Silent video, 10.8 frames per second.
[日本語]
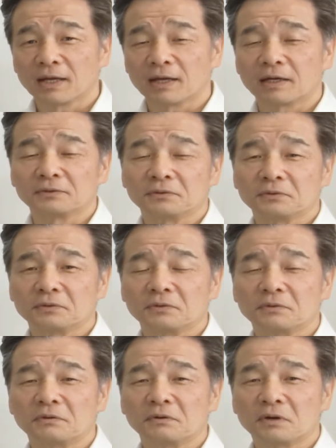あ
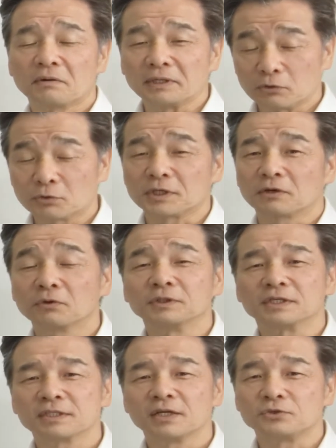のハワイ到着後
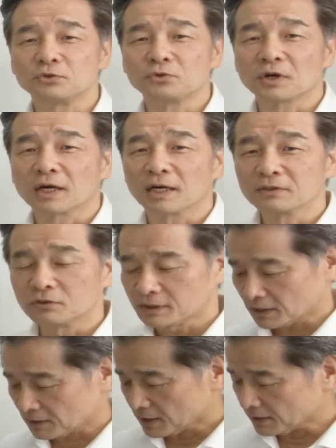ですね14日間の自
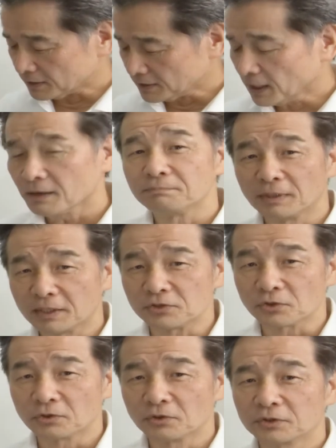宅隔離が免
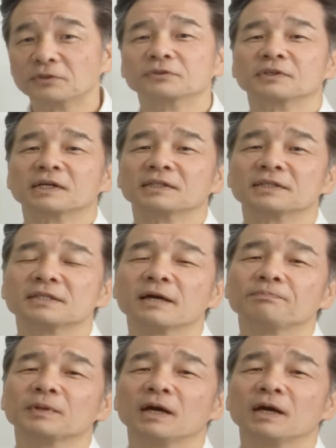除ということなんですね。